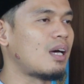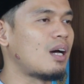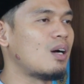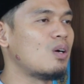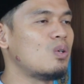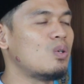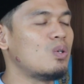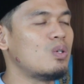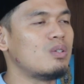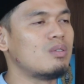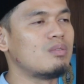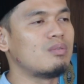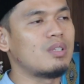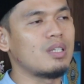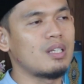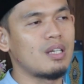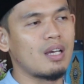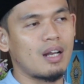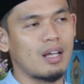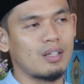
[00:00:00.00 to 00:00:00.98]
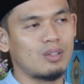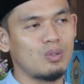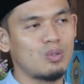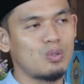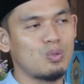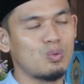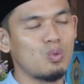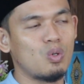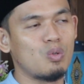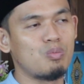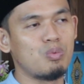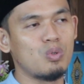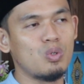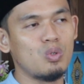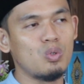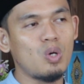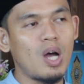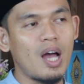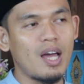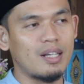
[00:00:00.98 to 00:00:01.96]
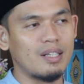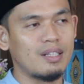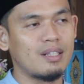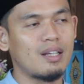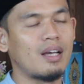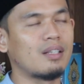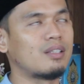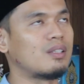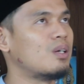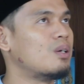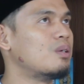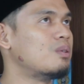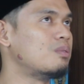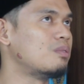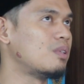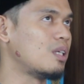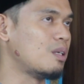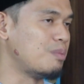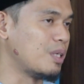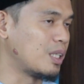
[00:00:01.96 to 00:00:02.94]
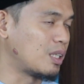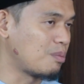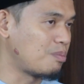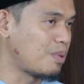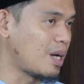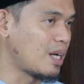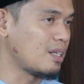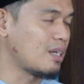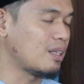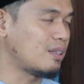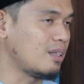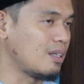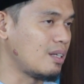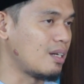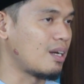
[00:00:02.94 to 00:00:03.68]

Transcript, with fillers: tahun 320-an atau lebih tepatnya